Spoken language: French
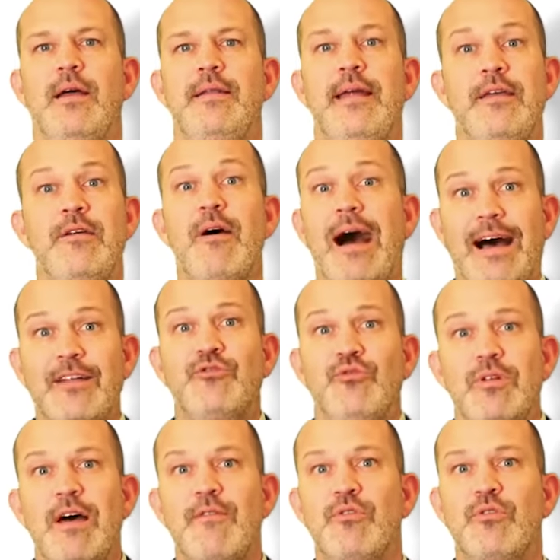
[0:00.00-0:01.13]
D'ailleurs, as-tu
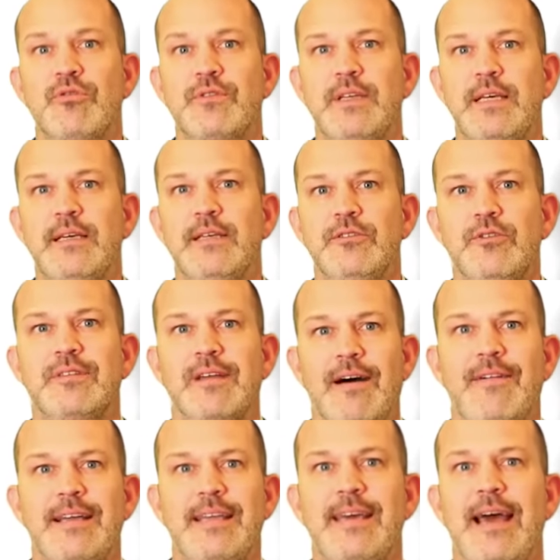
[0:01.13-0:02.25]
la volonté de
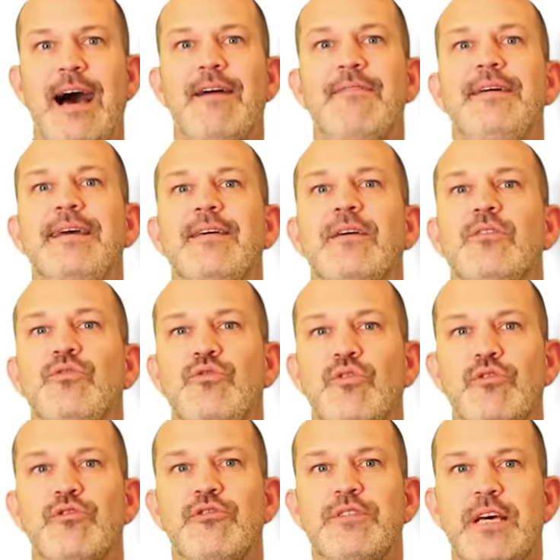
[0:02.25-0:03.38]
travailler avec
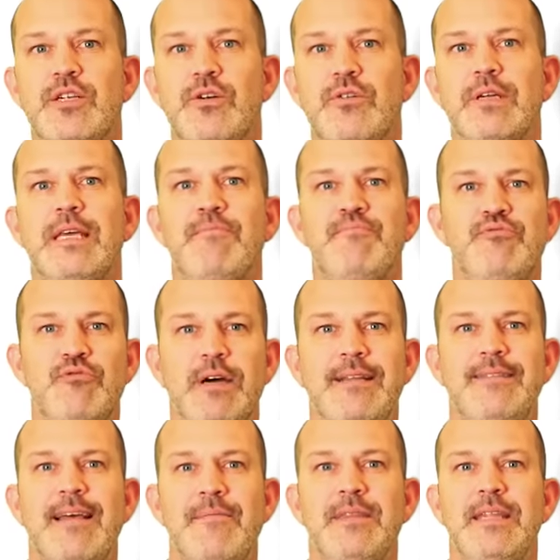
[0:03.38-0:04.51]
d'autres agents qui pourraient
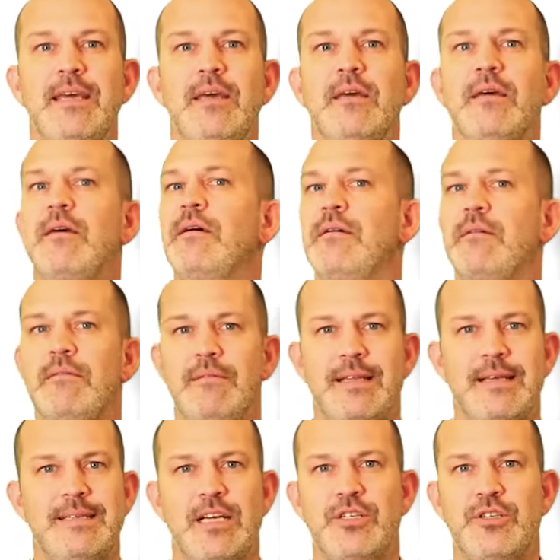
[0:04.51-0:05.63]
t'amener
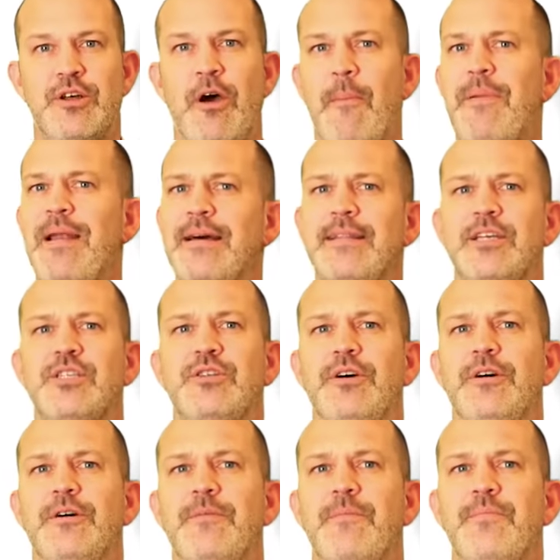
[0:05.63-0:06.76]
des acheteurs, plein
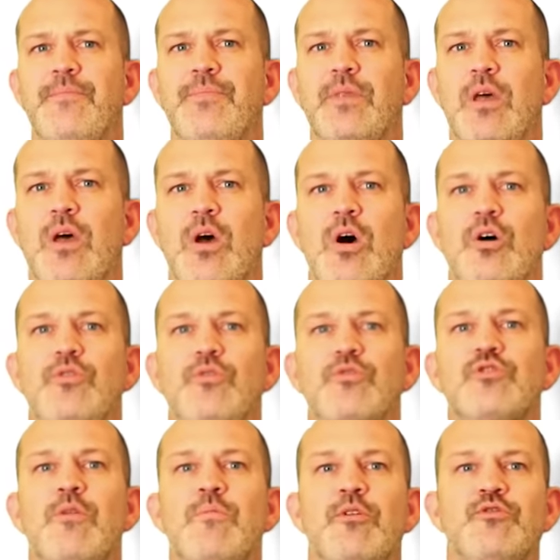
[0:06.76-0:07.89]
d'acheteurs. Non
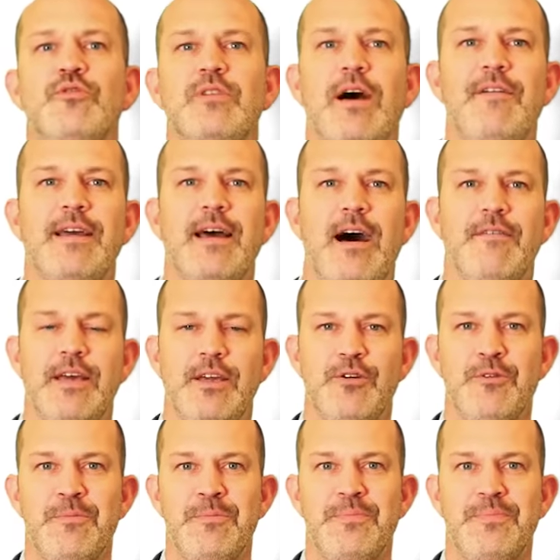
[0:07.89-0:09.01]
seulement tu travailleras avec eux,